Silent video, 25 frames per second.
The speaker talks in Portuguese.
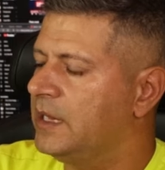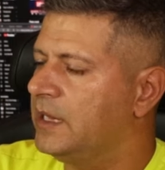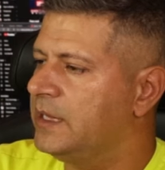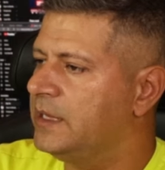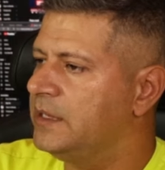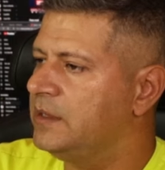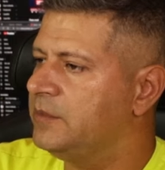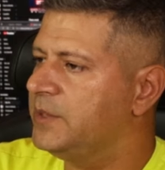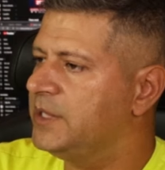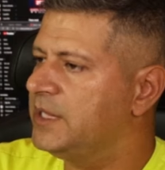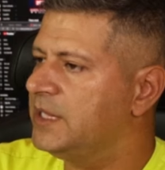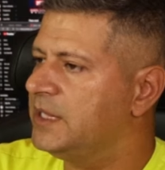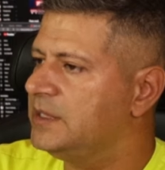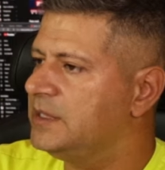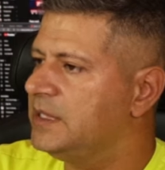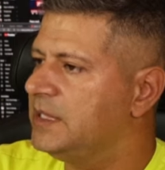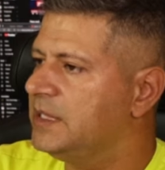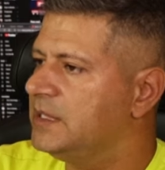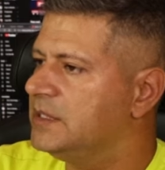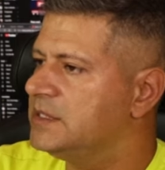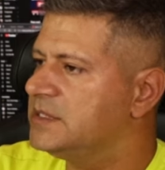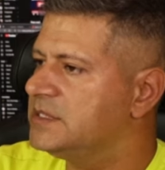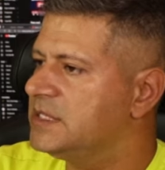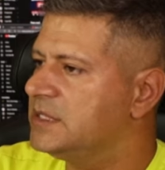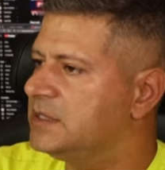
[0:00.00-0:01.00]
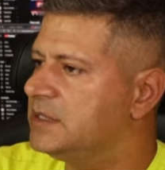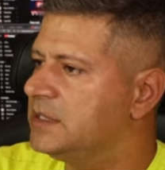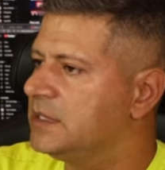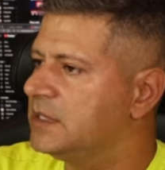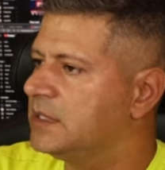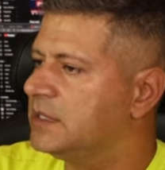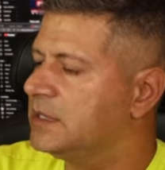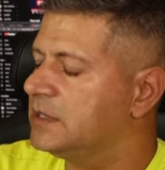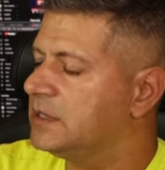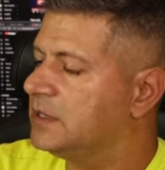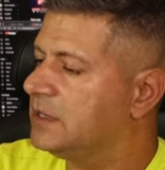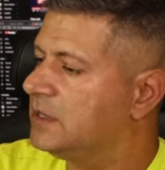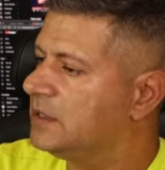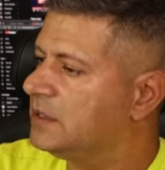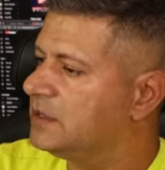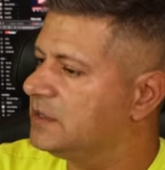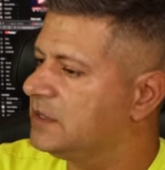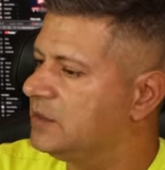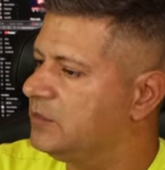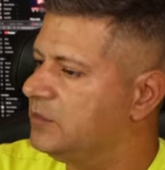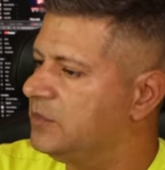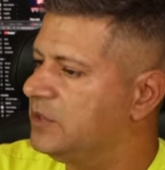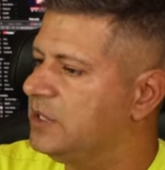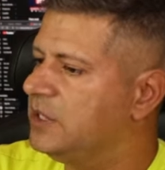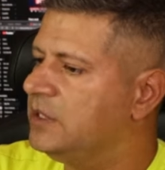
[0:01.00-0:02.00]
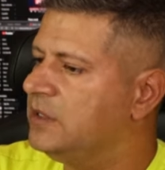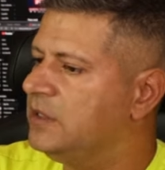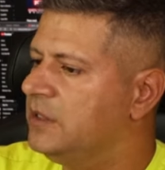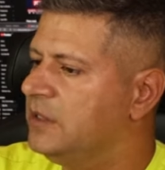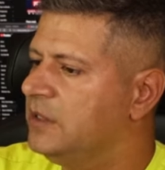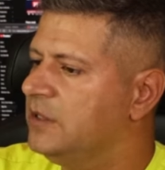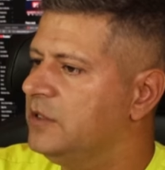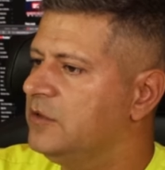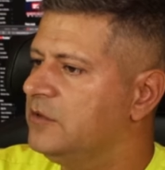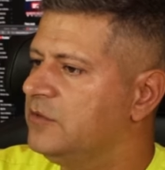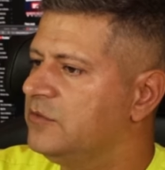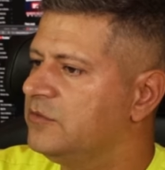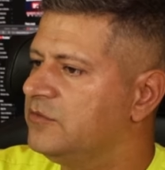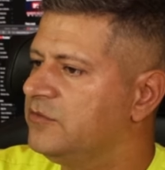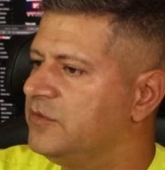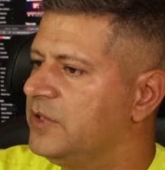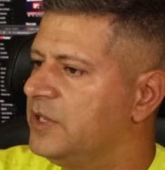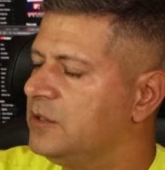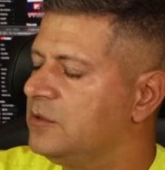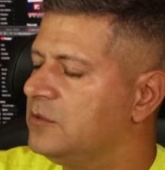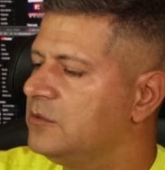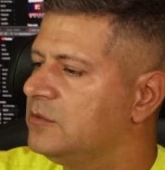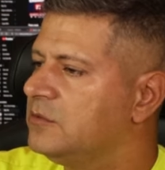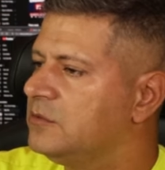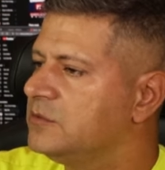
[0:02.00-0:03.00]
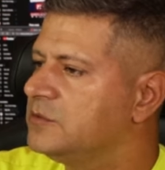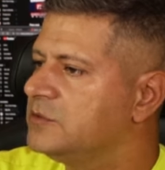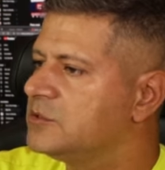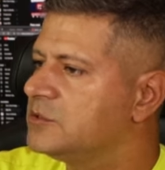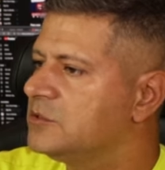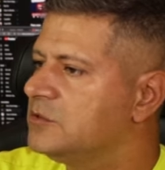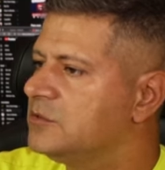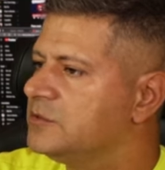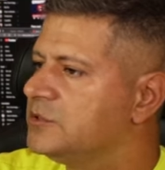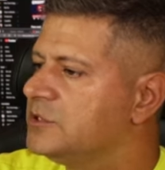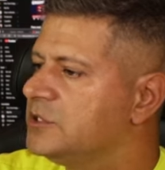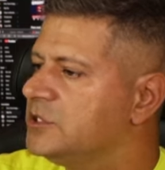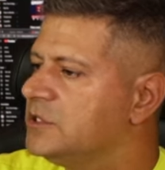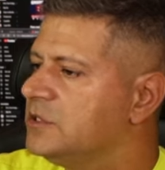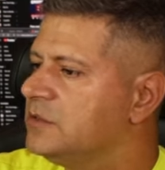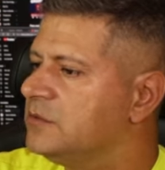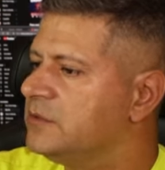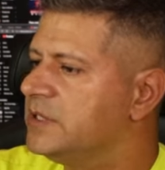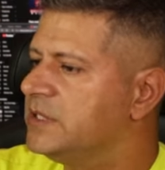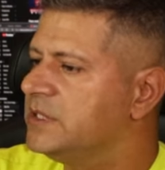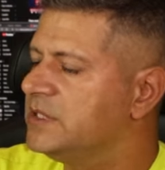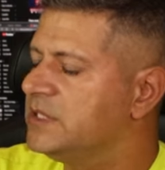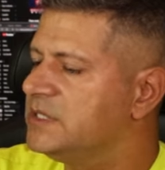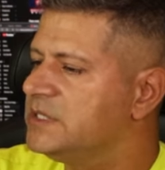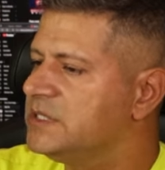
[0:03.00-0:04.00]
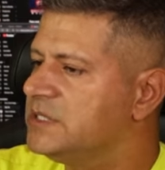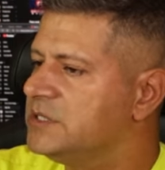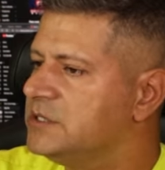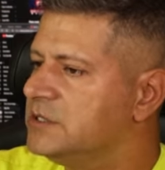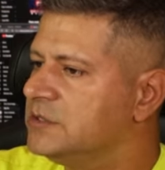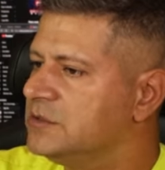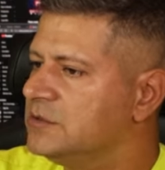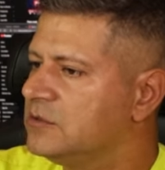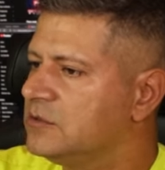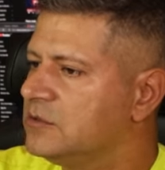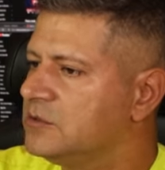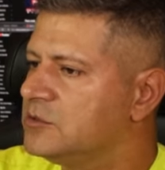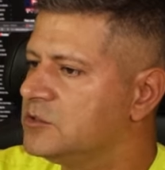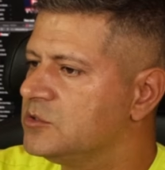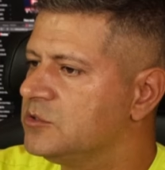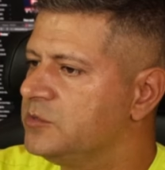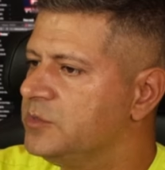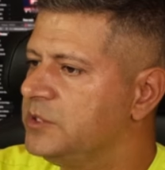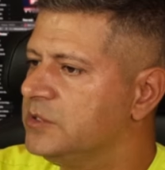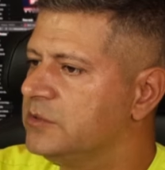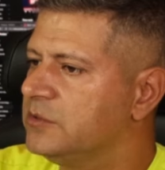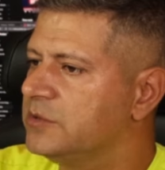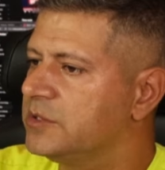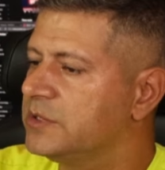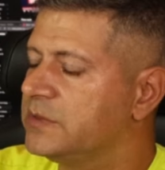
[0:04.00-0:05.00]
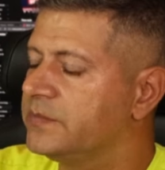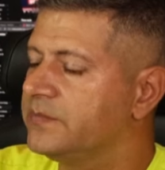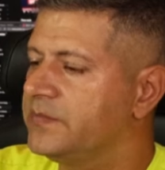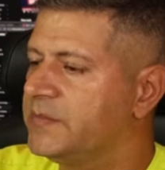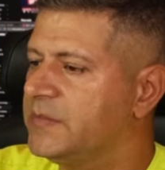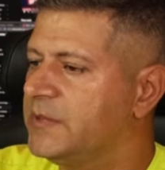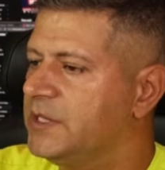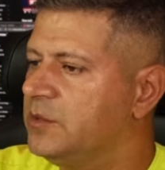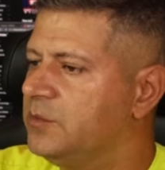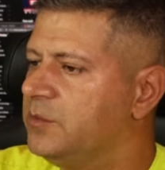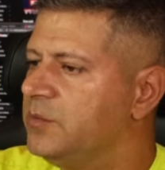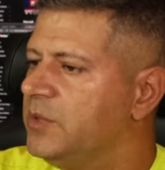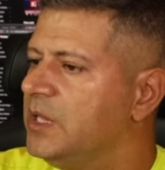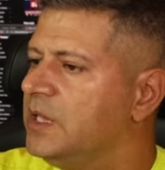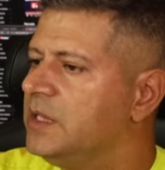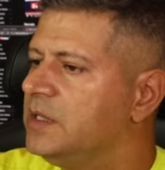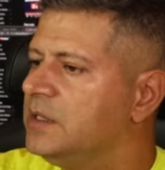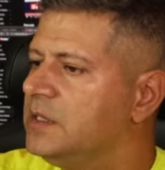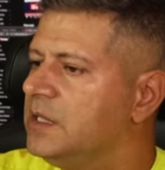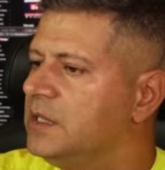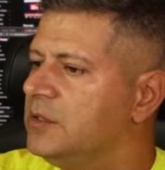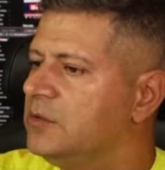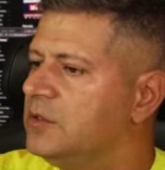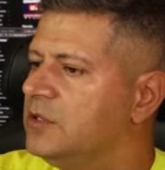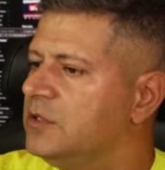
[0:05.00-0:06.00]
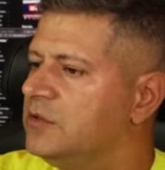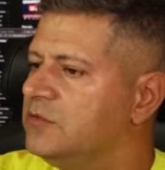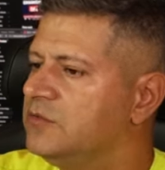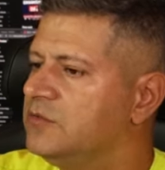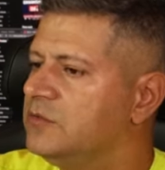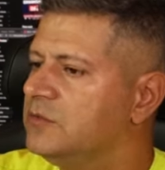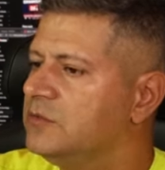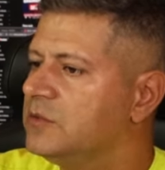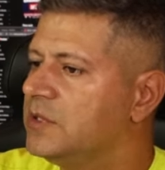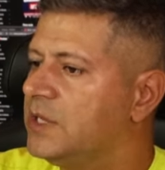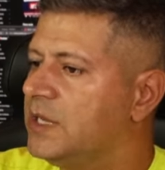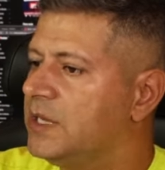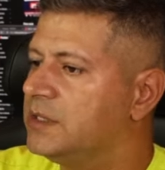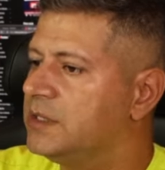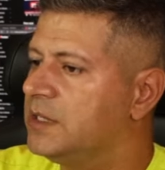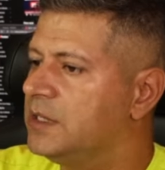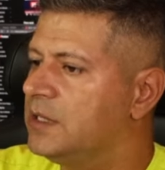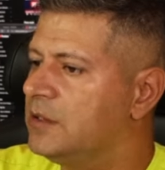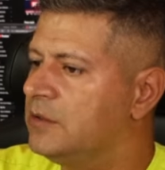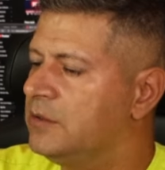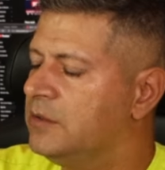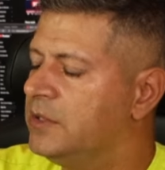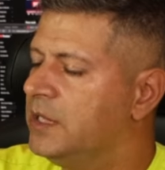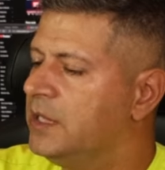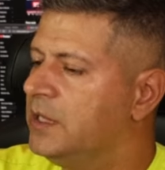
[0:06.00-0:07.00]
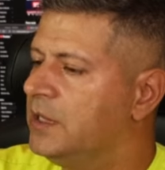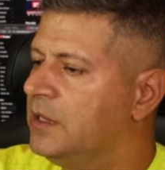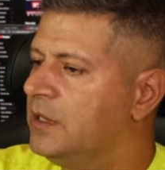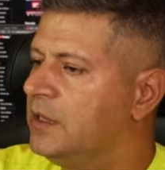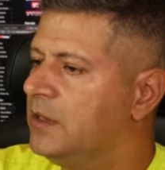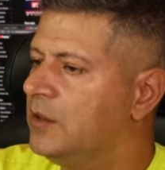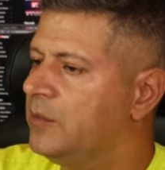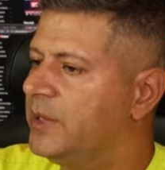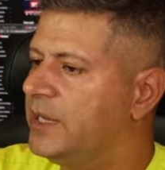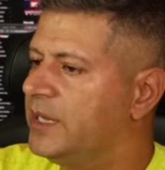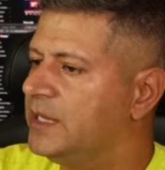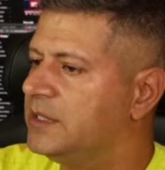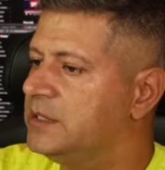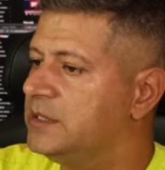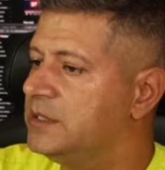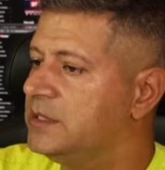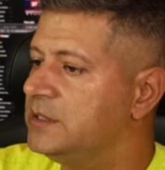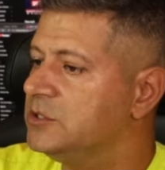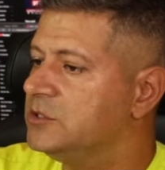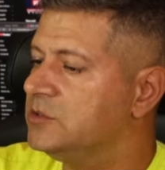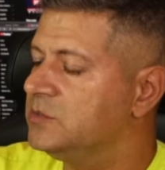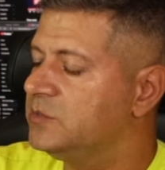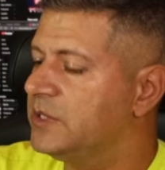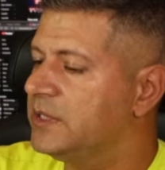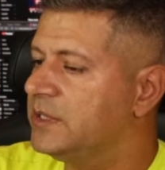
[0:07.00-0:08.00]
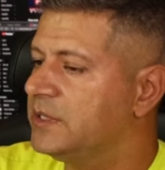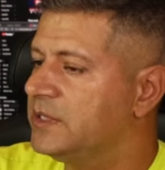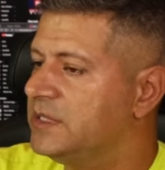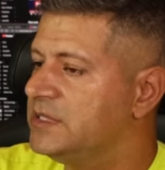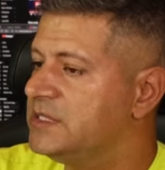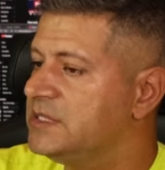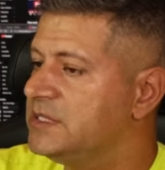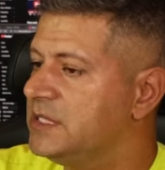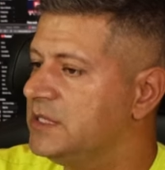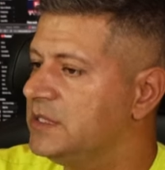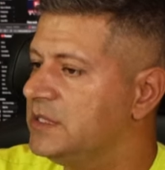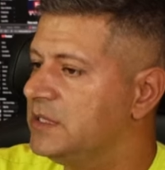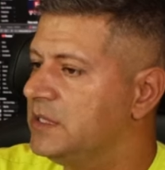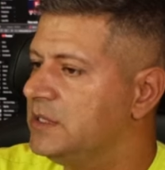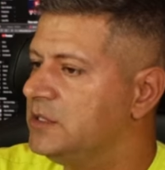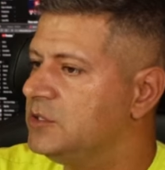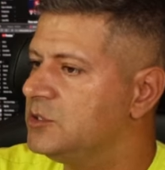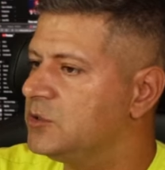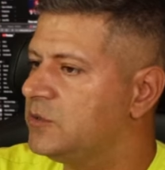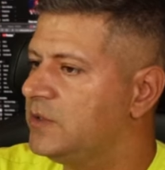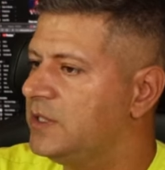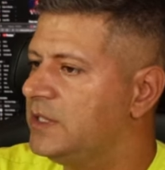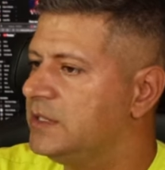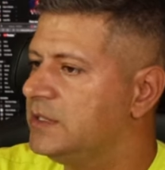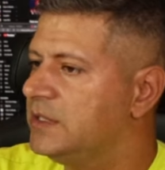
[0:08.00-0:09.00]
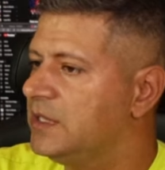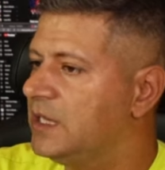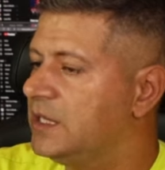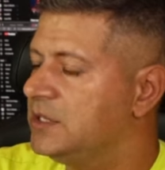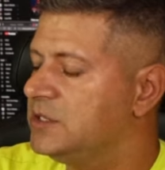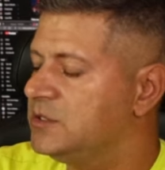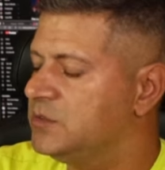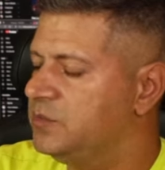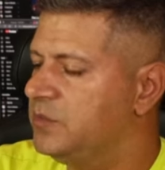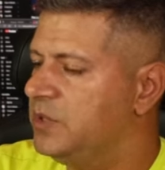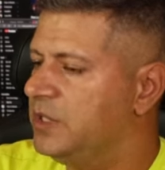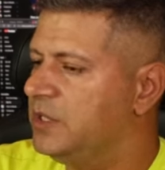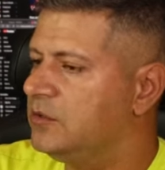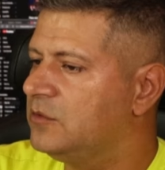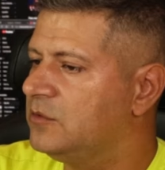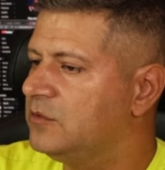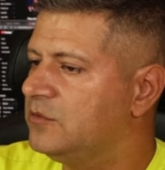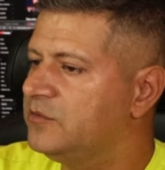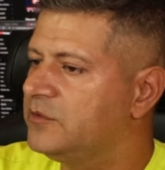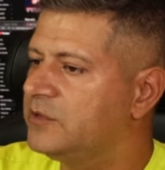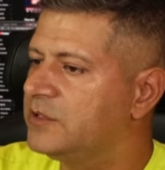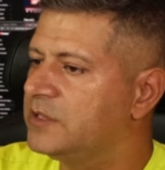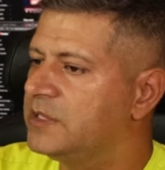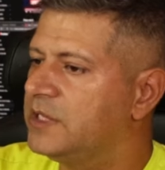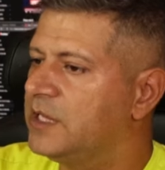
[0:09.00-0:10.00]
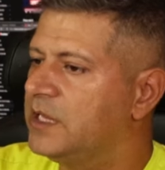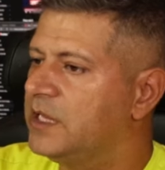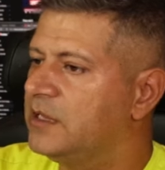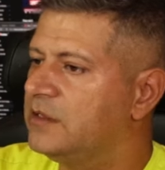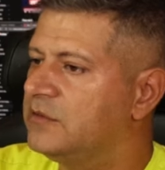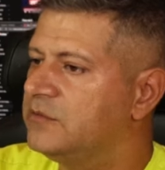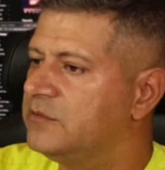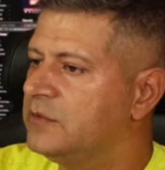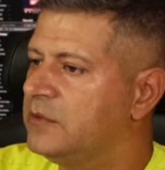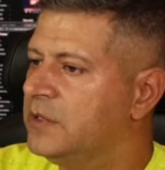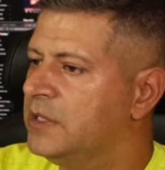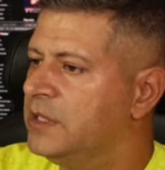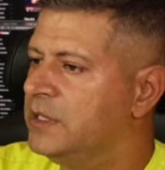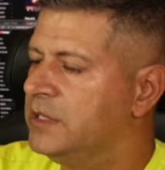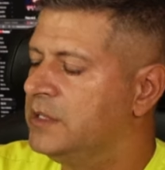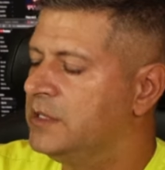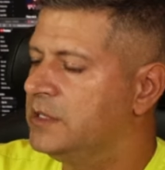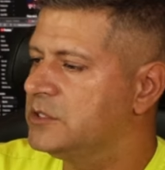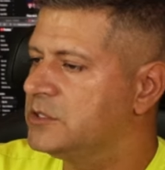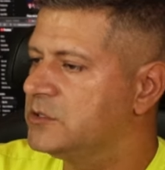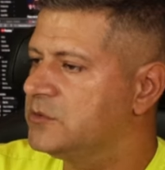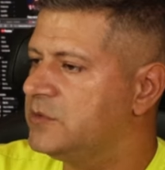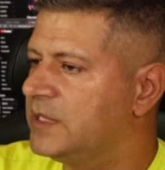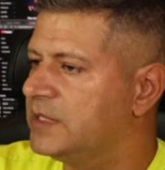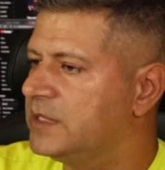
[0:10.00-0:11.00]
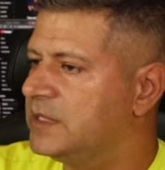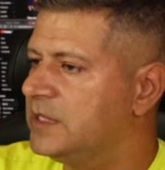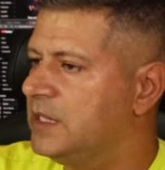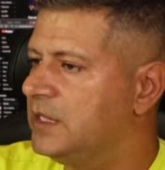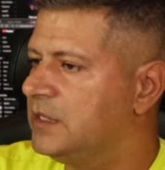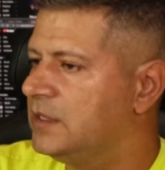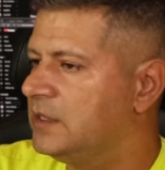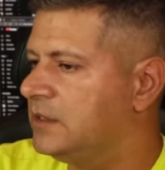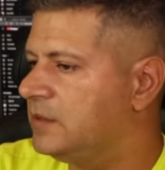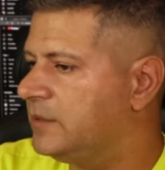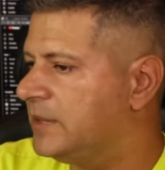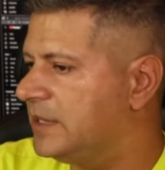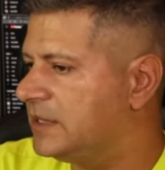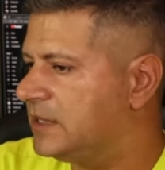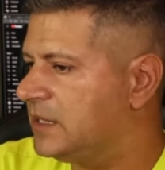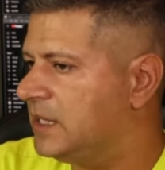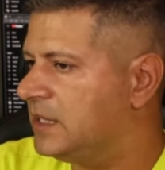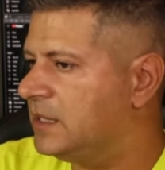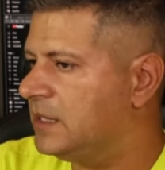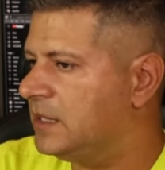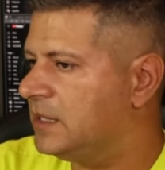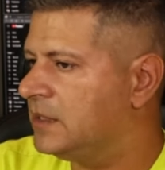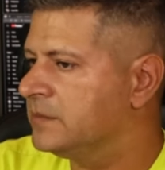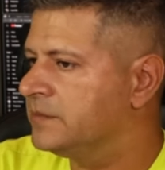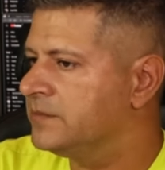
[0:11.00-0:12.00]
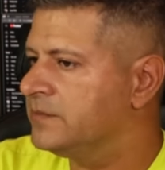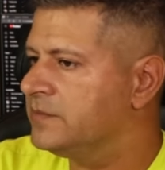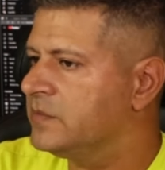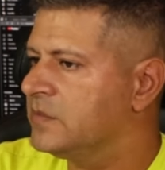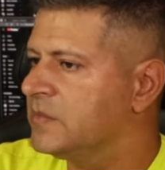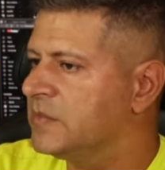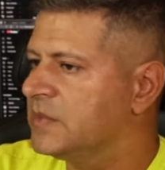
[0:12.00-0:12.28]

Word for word: à MK10 até. E ela também vem com um descontinho aí nesse dia do consumidor. Também tem um review no canal, é uma cadeira de uma excelente qualidade, bem confortável. Sua tela é uma tela